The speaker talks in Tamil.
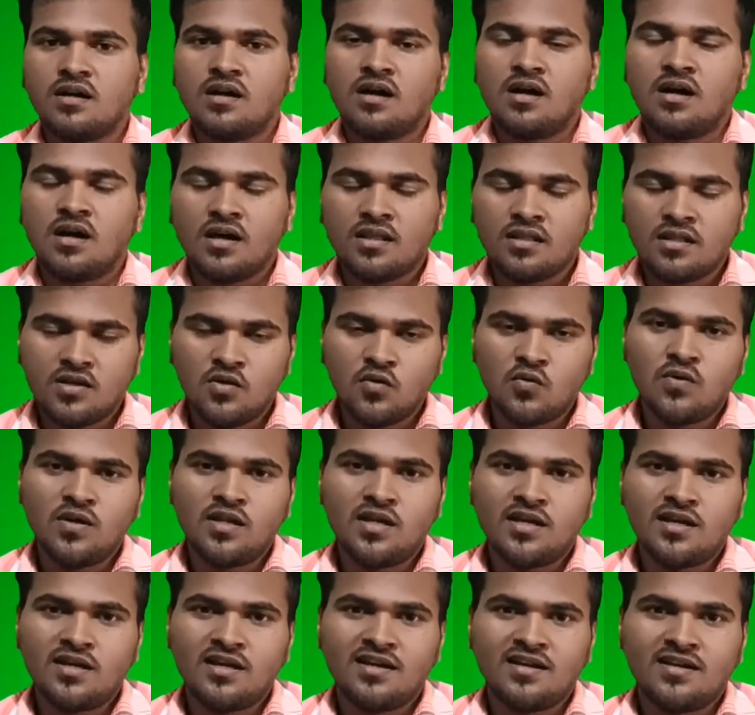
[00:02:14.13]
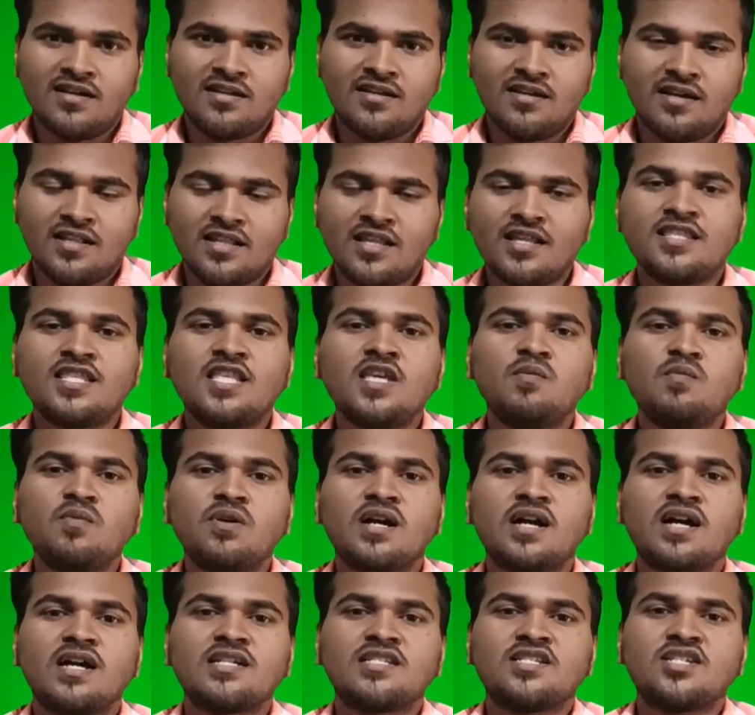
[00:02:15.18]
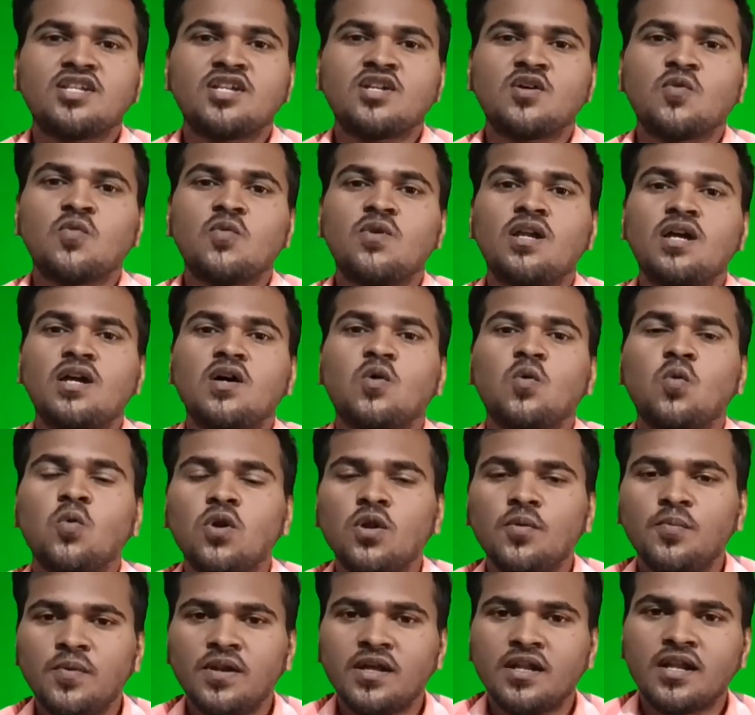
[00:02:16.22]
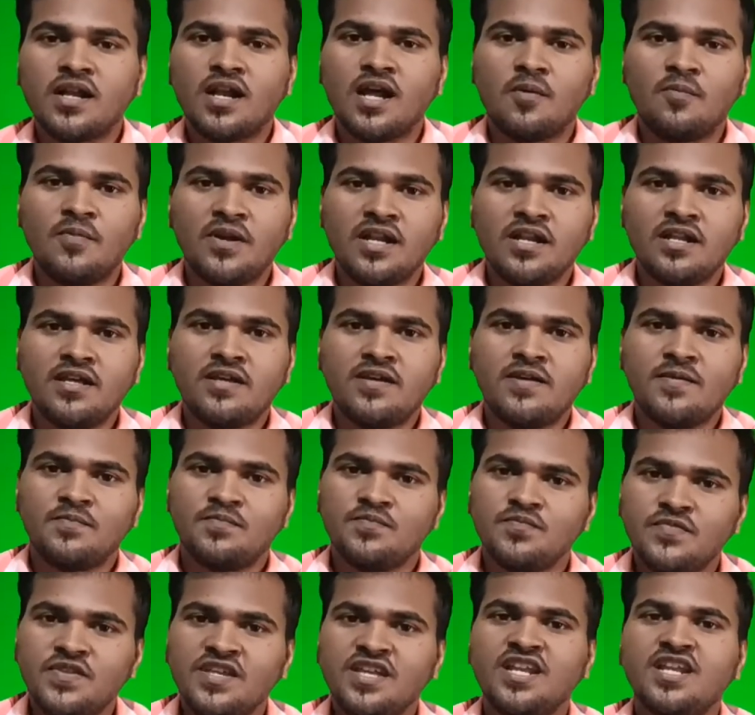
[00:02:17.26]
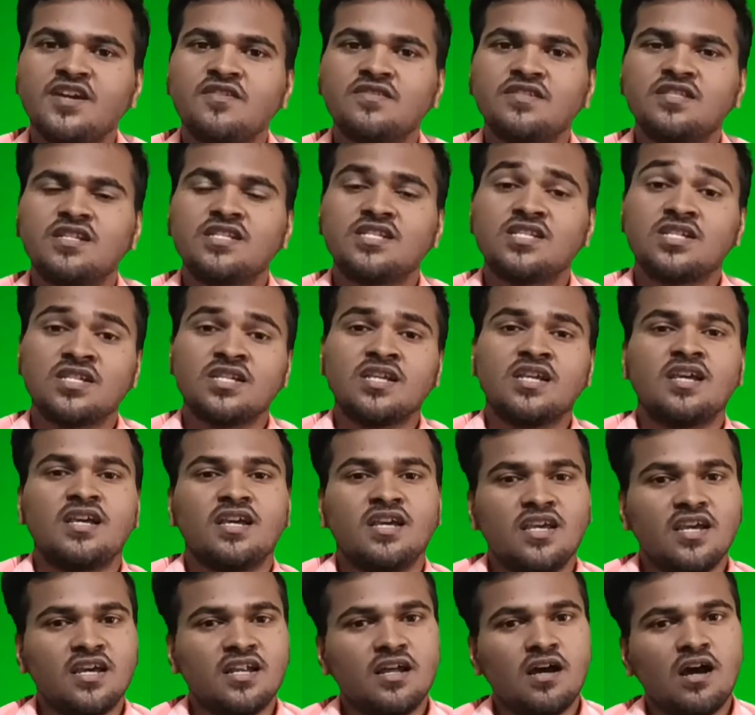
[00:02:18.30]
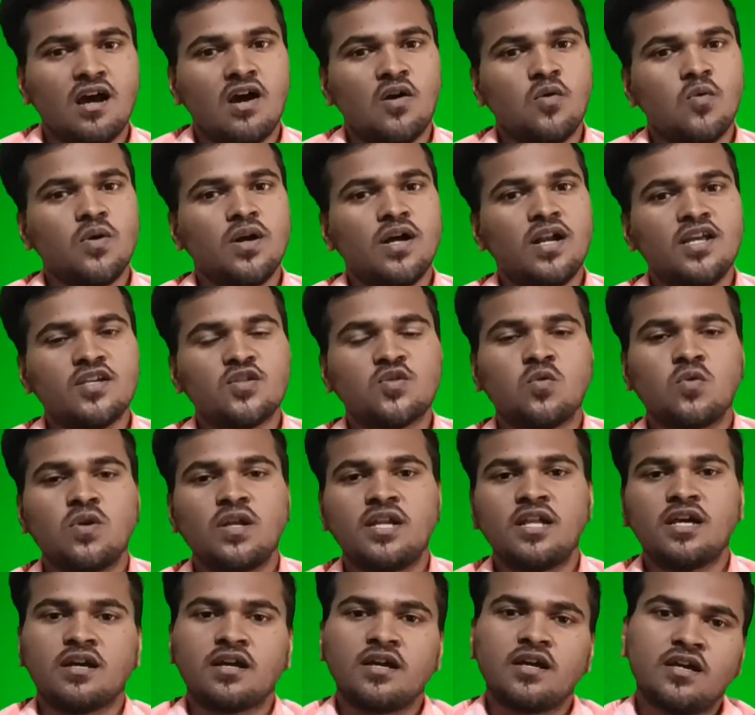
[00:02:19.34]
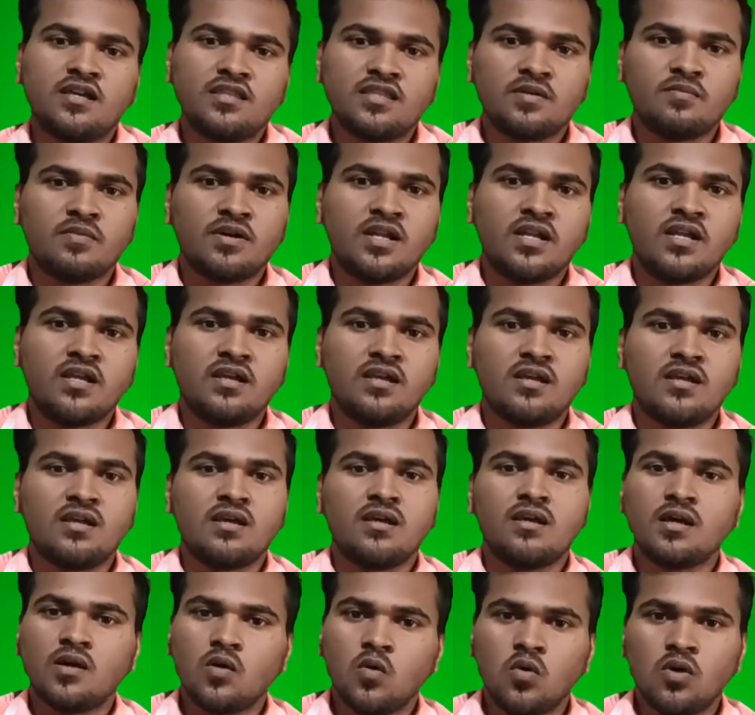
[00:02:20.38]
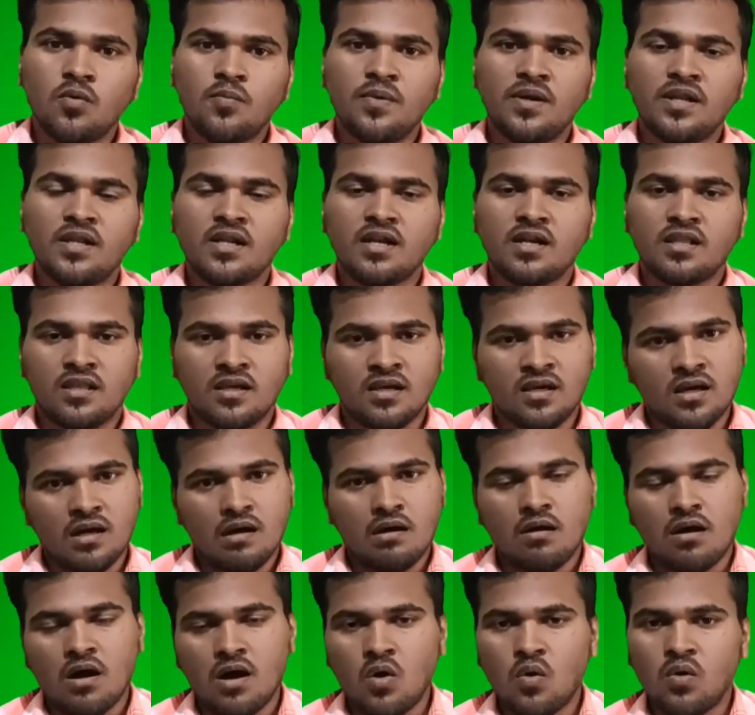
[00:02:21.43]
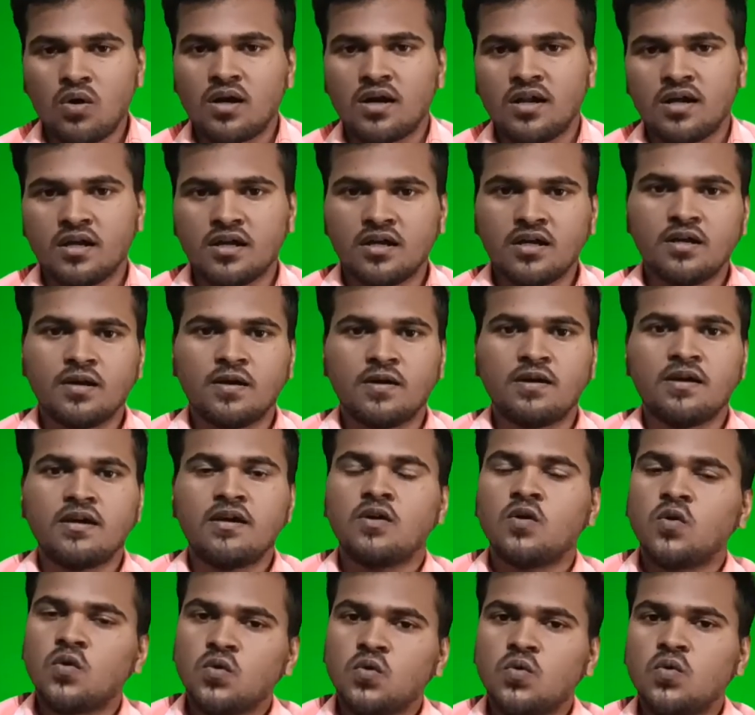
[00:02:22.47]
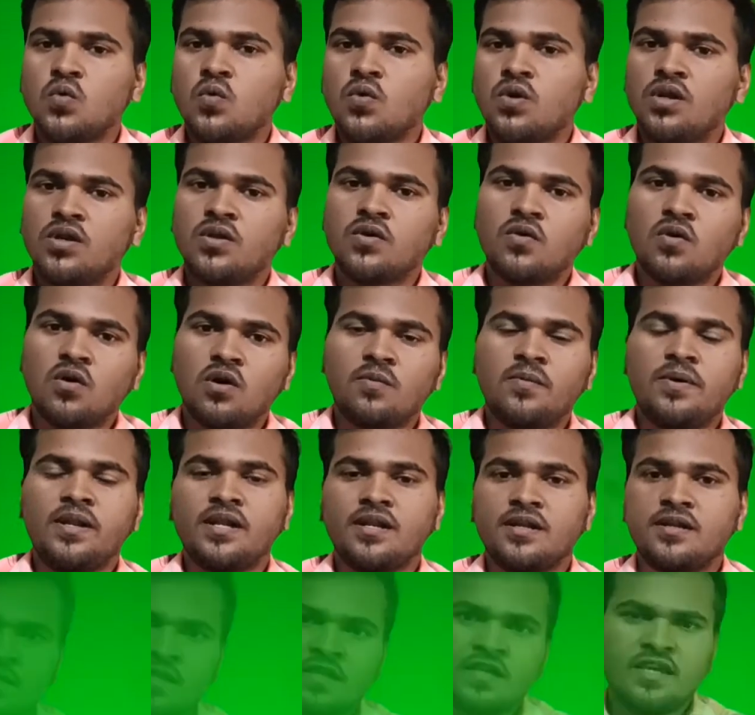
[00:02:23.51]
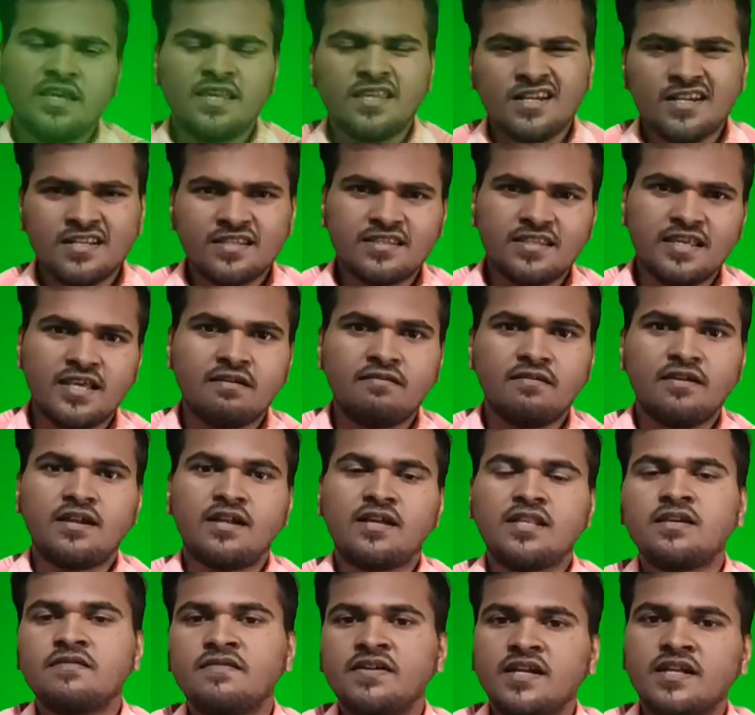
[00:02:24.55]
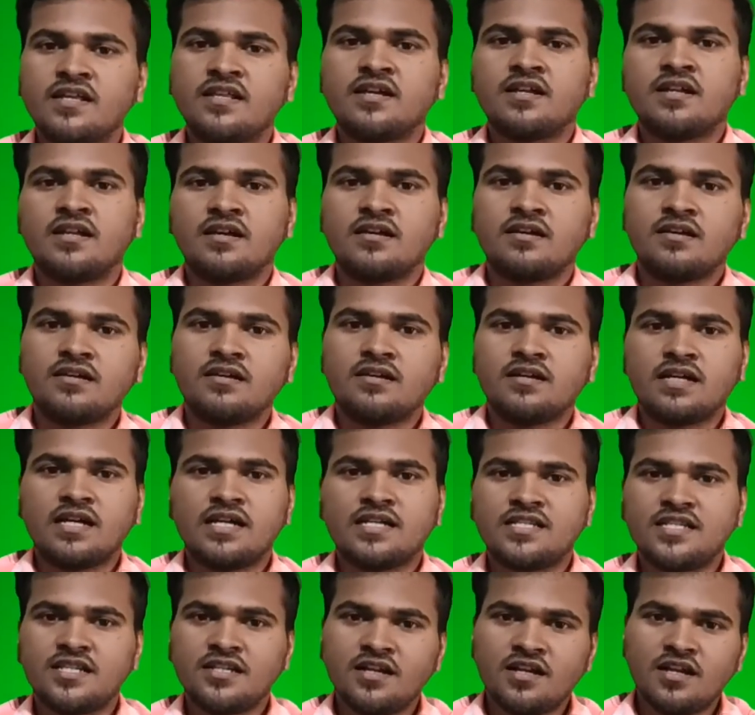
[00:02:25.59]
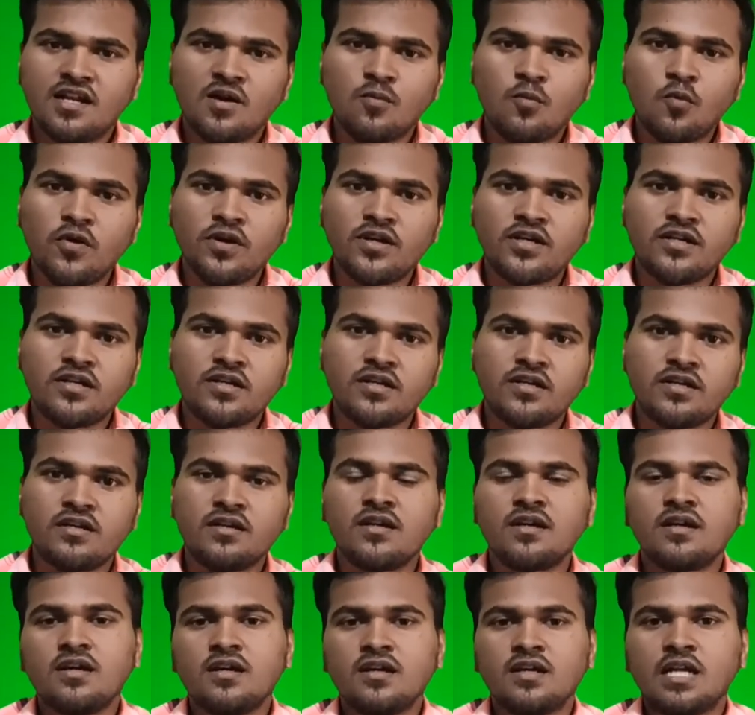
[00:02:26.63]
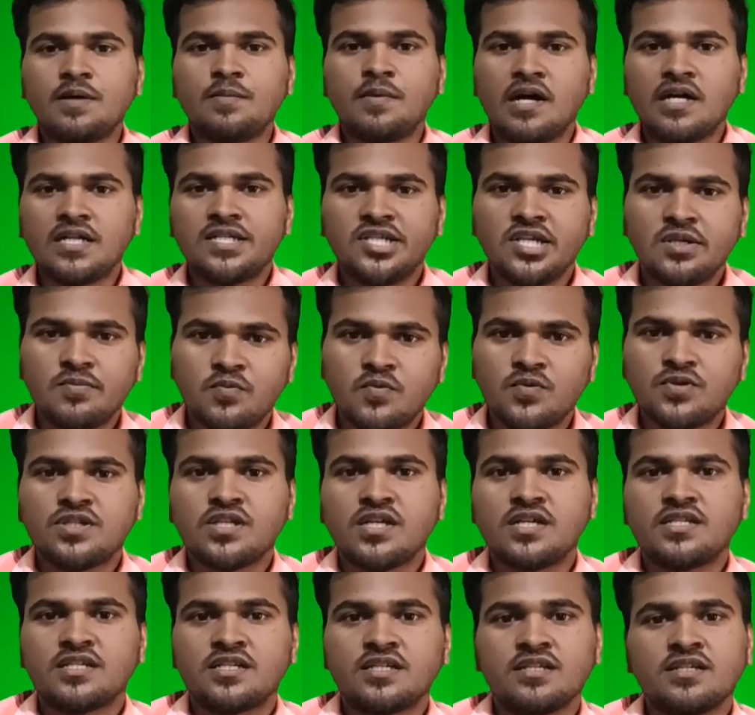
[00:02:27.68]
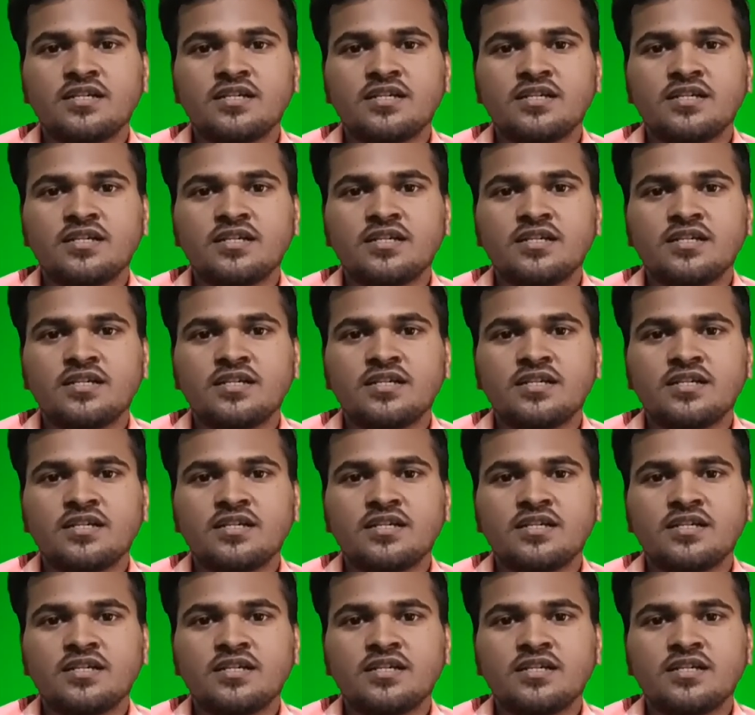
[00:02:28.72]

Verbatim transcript: அதில் உள்ள அதாவது திமுக கட்சியில் உள்ள உறுப்பினர்கள் அப்படின்னு தெரிய வந்துடுச்சு ஏன்னா அவங்களே சொல்லிட்டாங்க இந்த மாதிரி எங்கள் உறுப்பினர்கள் தான் அவங்கள நாங்கள் தூக்கிட்டோம் அப்படின்னு இதெல்லாம் தேவையில்லாத வேலை தானே கட்சி நல்லா போயிட்டுருக்கு நம்ம ஆட்சியும் பிடிச்சாச்சு